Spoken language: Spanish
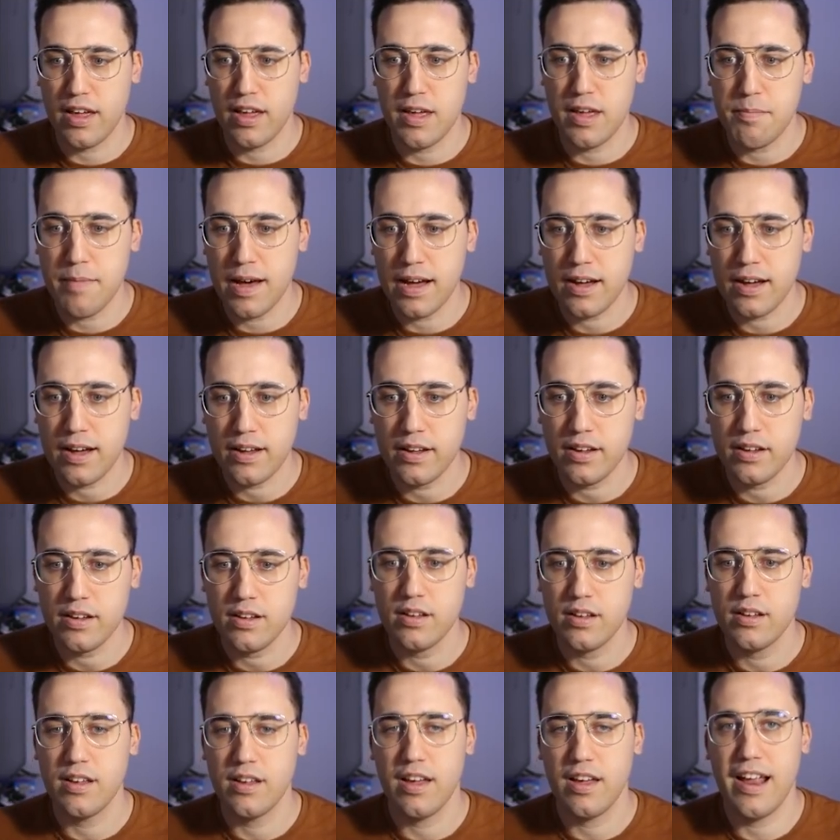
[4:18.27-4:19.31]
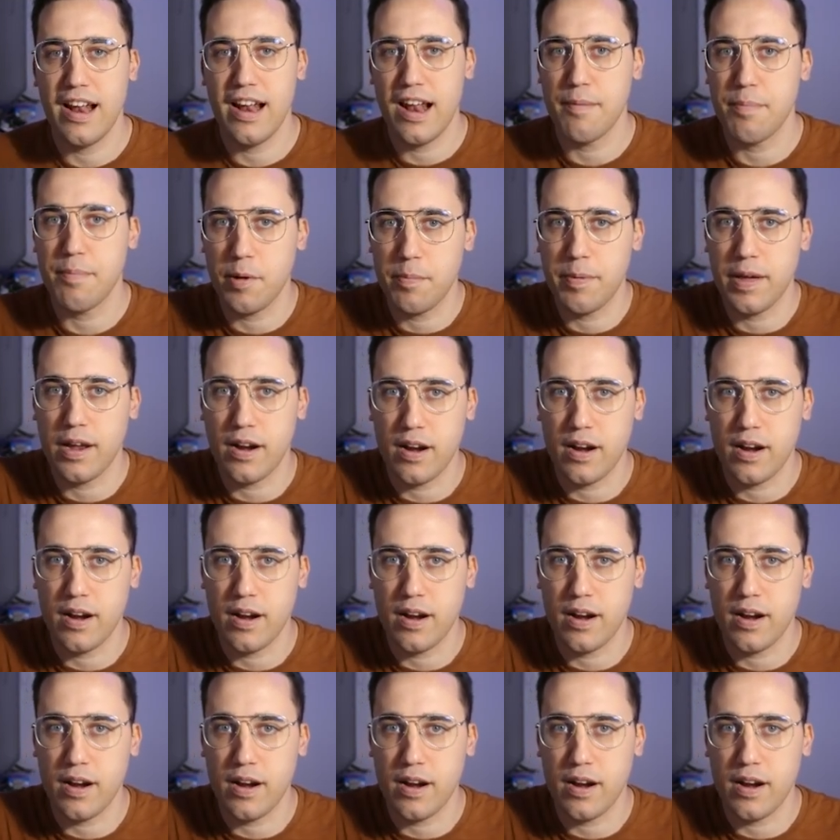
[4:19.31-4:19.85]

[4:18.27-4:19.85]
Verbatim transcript: e imagen en la propia